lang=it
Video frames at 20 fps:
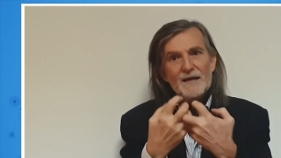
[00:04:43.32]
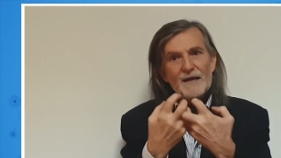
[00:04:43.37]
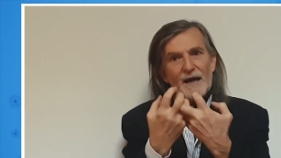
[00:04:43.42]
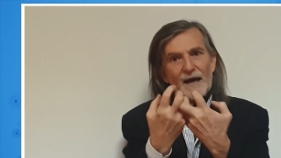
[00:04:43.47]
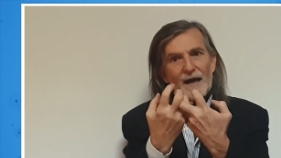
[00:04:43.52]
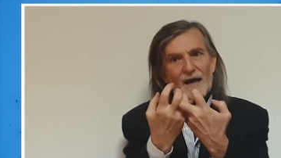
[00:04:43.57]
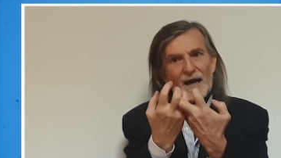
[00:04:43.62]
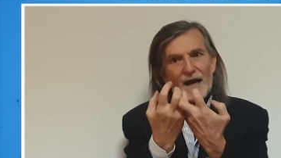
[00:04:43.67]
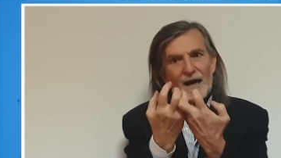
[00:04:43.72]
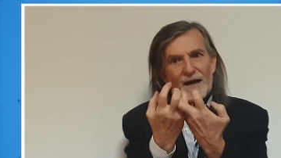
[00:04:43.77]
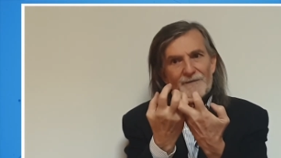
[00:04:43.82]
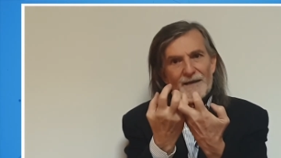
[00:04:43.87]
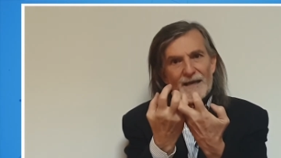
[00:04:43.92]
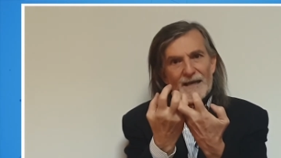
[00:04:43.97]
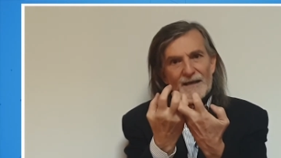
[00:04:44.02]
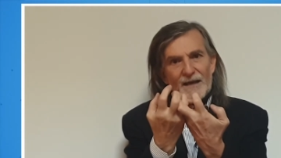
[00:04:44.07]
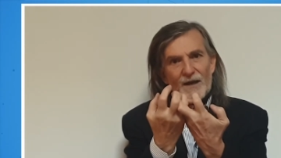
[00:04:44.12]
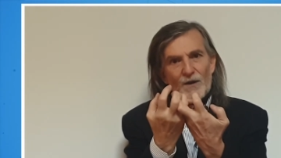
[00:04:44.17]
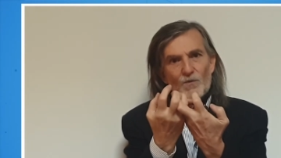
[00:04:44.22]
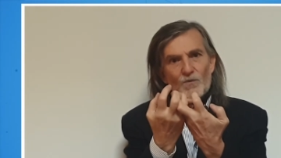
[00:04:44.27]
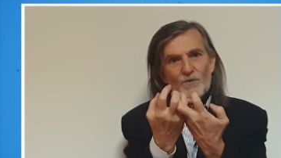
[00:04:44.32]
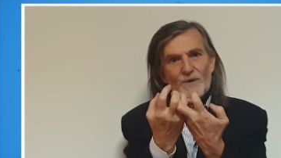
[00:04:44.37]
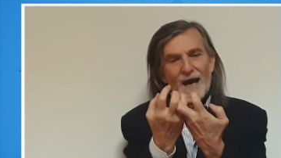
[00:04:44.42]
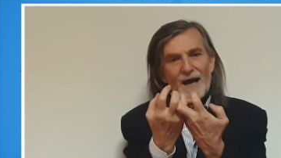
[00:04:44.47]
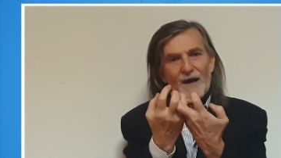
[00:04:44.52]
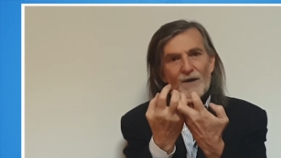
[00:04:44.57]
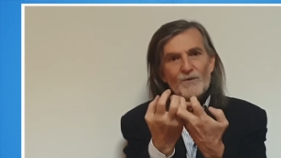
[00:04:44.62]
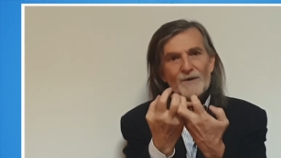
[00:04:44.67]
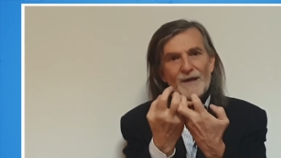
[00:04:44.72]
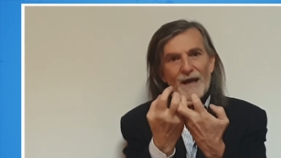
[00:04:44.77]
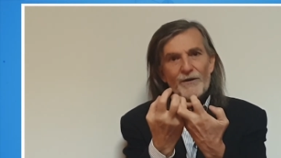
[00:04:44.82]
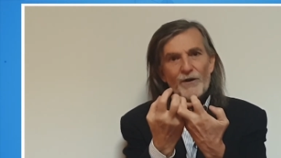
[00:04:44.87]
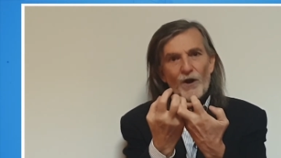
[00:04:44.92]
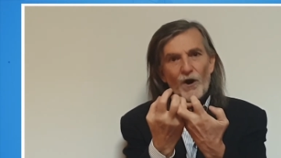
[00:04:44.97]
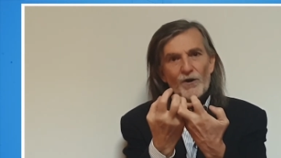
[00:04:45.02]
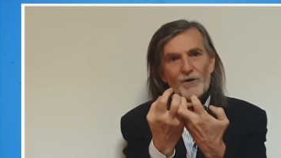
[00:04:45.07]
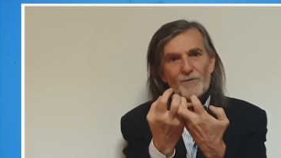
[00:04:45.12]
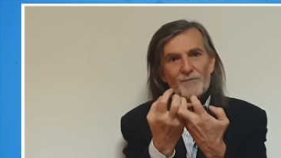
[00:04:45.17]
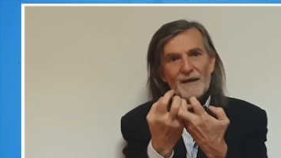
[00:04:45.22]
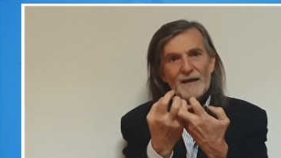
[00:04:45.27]
avere una, una,
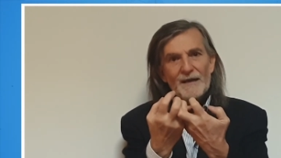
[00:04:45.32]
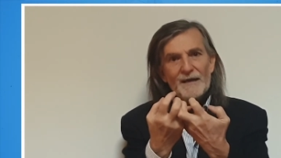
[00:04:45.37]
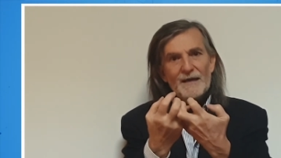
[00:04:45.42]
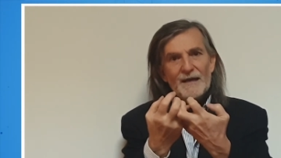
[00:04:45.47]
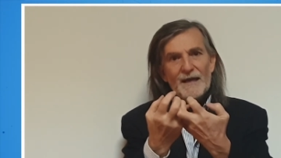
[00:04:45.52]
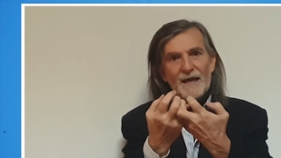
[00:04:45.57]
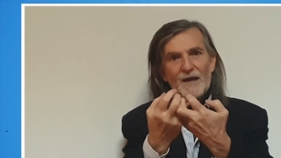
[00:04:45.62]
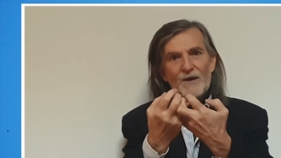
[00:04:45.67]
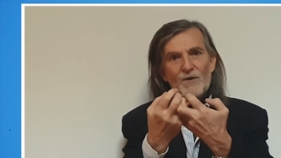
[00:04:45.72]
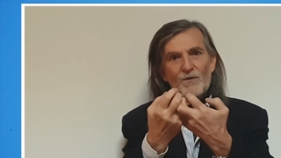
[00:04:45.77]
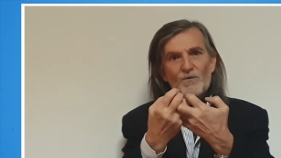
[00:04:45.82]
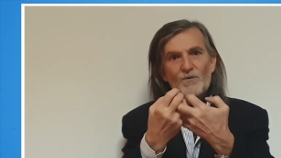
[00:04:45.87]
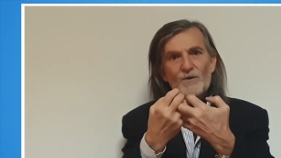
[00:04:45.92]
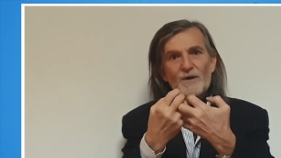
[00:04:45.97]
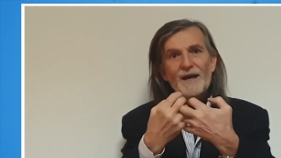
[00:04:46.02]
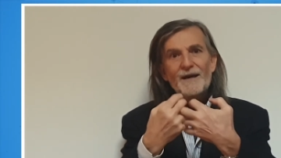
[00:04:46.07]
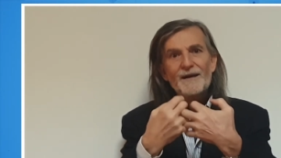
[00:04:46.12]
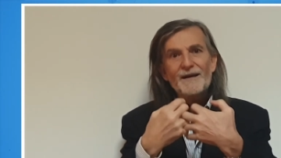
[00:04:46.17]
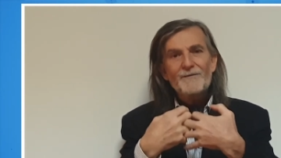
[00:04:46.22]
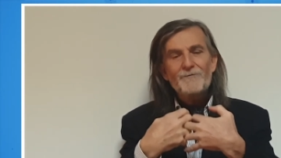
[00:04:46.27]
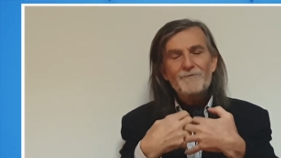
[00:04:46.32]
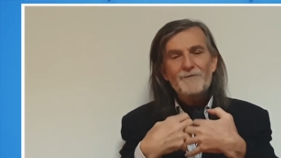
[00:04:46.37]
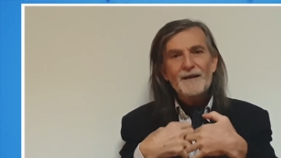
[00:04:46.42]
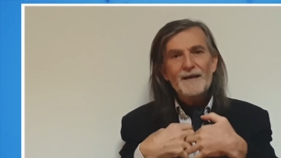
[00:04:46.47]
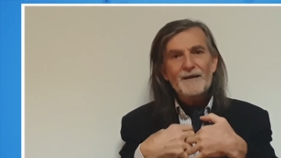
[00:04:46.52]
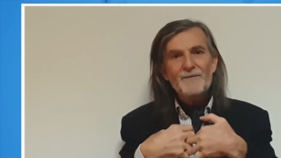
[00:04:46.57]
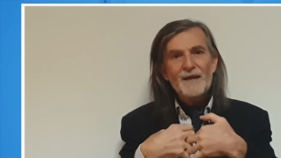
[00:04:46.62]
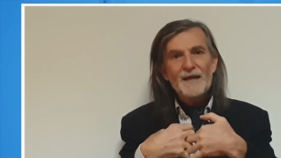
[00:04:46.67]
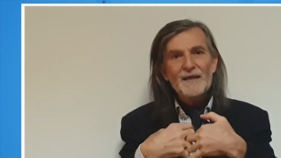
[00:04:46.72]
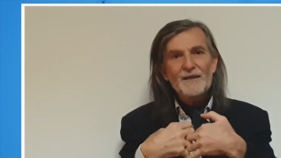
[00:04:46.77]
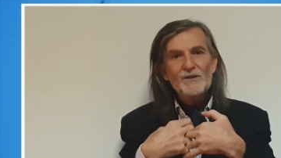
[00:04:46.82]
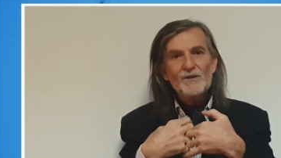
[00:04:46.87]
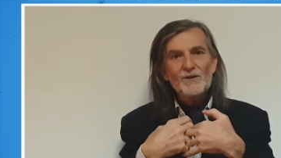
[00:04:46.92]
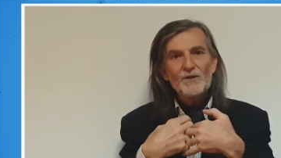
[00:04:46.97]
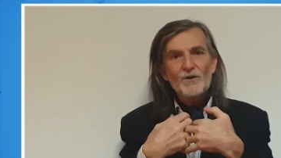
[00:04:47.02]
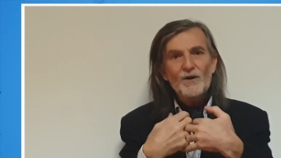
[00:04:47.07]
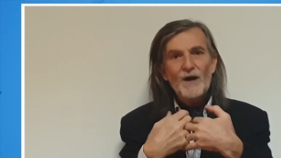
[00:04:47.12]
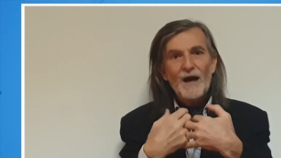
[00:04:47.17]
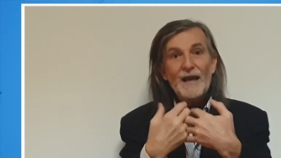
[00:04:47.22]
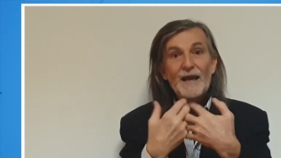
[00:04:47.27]
norma e un
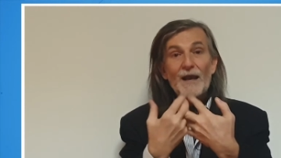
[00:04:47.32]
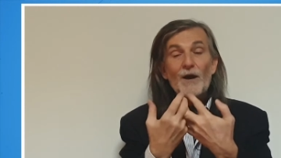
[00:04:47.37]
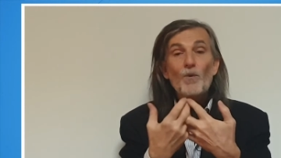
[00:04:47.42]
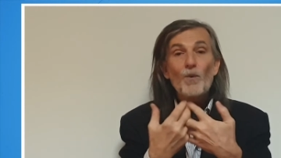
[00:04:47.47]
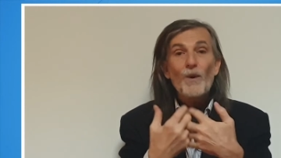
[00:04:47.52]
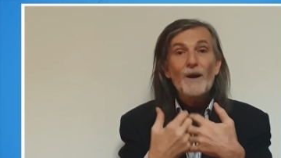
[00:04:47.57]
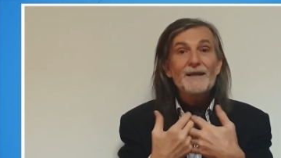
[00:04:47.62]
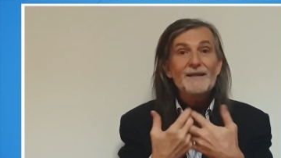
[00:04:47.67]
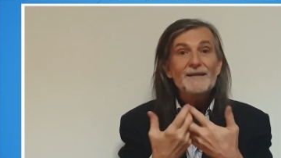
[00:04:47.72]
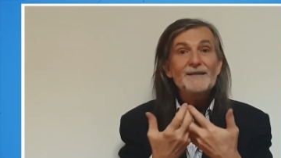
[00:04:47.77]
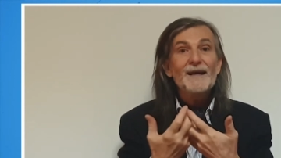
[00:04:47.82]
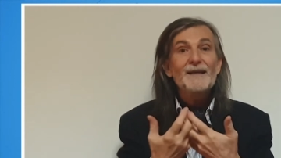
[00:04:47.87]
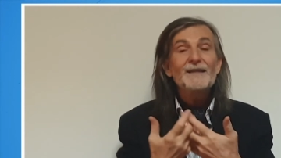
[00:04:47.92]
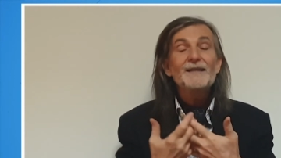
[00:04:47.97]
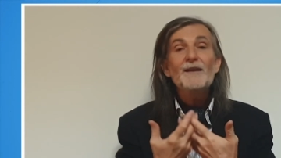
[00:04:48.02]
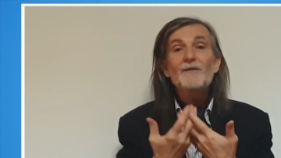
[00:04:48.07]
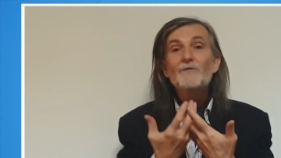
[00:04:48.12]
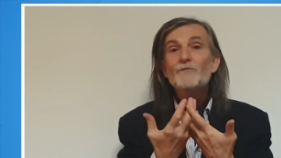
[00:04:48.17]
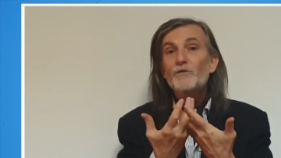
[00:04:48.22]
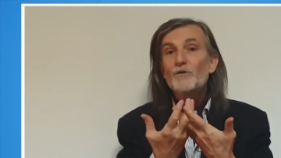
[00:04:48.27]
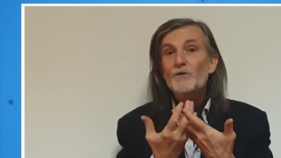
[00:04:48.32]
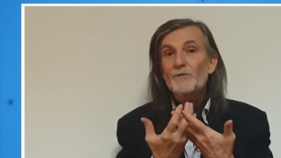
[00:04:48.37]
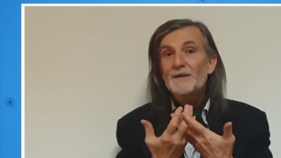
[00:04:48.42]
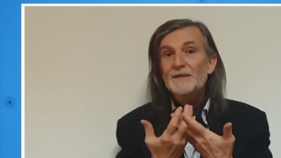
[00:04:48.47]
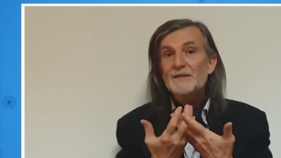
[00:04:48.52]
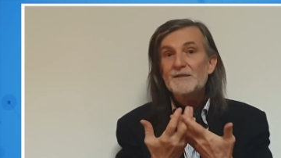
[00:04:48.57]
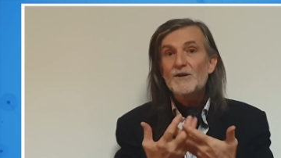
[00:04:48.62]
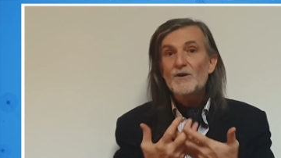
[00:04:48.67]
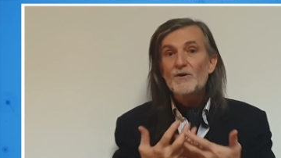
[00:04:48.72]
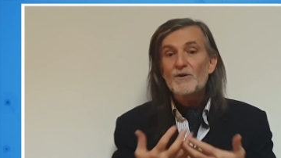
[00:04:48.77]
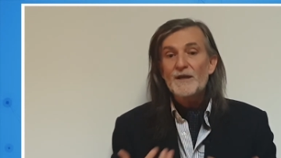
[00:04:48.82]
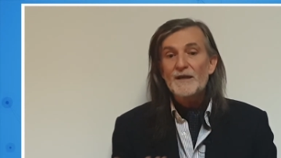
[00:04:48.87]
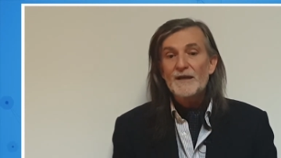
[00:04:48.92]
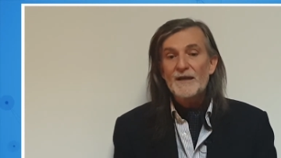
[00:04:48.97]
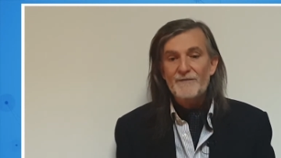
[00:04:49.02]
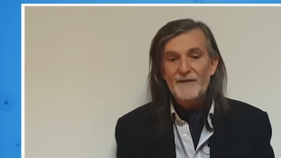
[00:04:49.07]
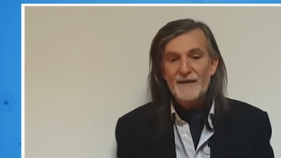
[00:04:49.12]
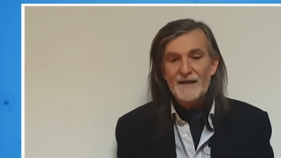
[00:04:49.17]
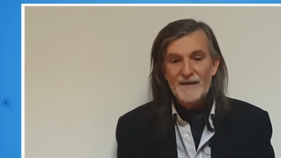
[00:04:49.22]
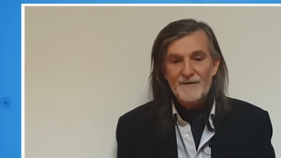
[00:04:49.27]
riferimento alla qualità dell'informazione
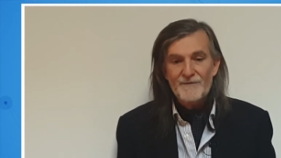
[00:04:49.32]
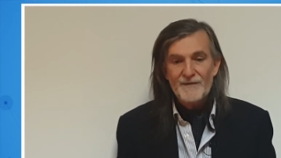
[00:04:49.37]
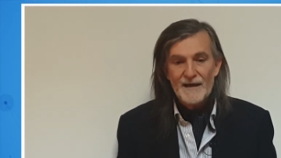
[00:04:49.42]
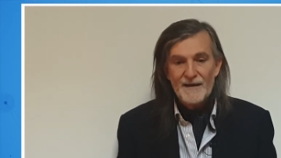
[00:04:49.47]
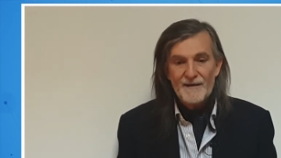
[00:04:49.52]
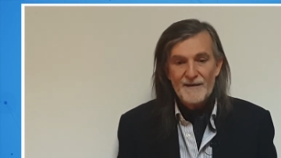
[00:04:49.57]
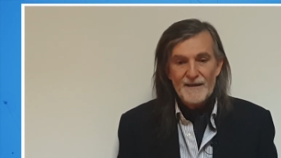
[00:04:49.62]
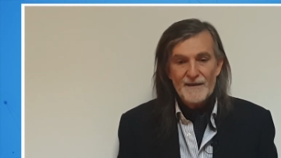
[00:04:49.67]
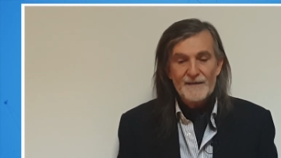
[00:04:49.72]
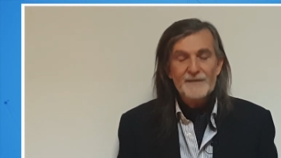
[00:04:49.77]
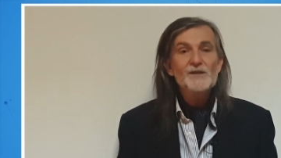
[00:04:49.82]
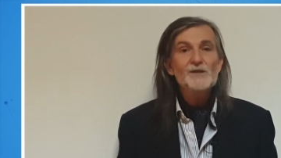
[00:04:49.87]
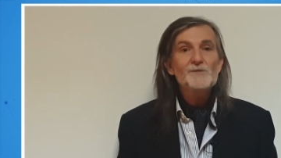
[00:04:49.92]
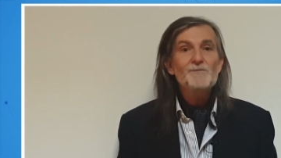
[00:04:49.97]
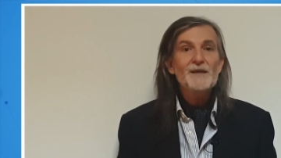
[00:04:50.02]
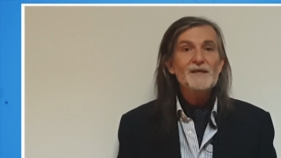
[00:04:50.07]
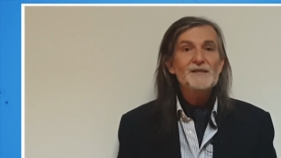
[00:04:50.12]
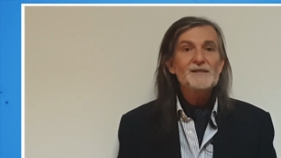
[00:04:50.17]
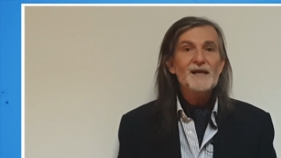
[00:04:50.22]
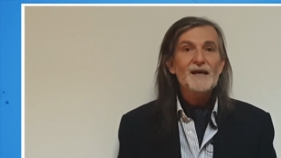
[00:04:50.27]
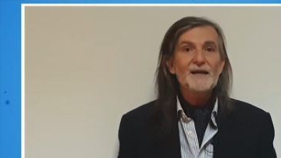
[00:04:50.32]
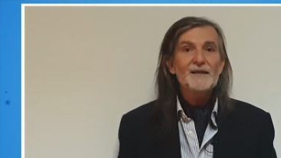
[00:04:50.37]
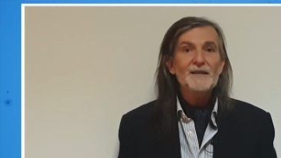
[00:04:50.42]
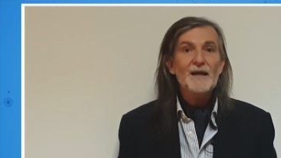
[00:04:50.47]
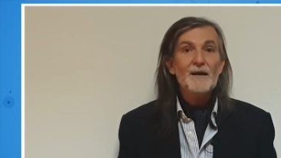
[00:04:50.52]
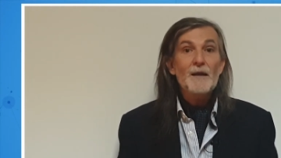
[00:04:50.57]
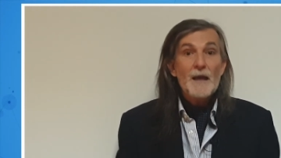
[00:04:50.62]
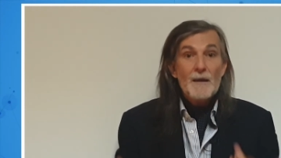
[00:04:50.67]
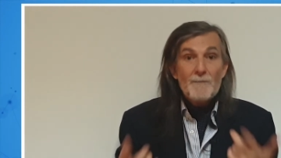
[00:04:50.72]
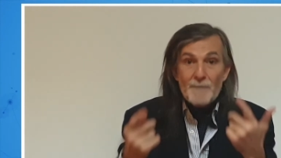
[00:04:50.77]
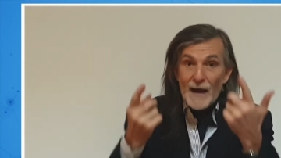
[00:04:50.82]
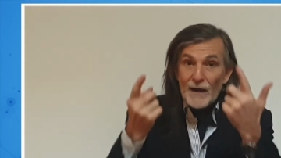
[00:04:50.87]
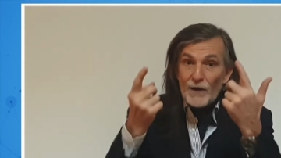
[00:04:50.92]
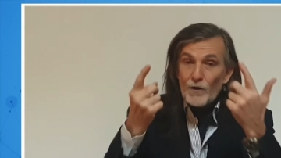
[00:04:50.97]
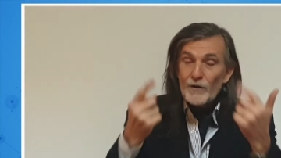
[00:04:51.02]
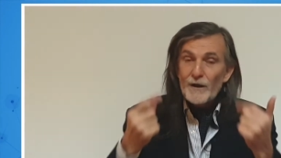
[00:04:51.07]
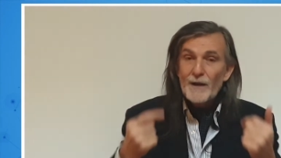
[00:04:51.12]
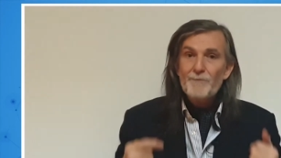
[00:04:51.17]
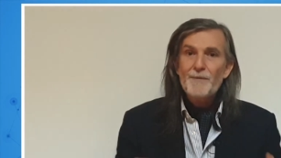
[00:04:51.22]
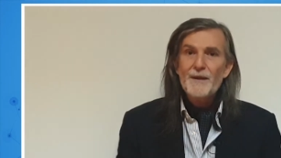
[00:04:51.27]
che veniva dispensata. Ma
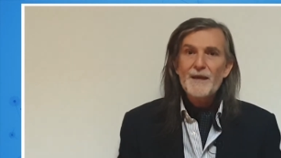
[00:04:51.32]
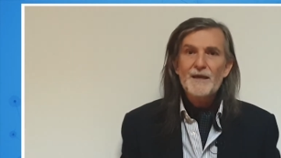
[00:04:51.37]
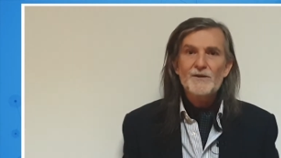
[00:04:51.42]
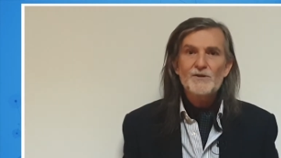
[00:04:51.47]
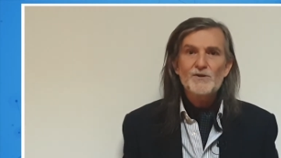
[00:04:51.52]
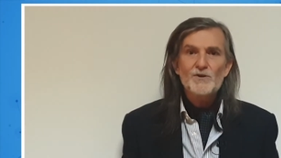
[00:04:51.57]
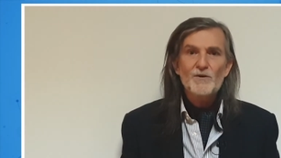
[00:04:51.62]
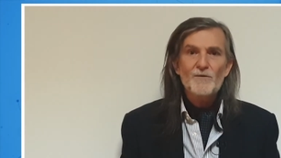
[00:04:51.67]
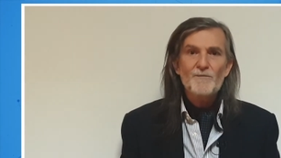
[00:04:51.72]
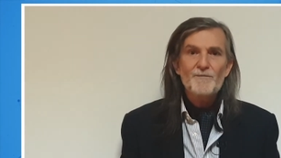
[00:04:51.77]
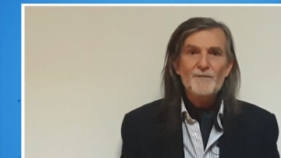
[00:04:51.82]
ancora peggio,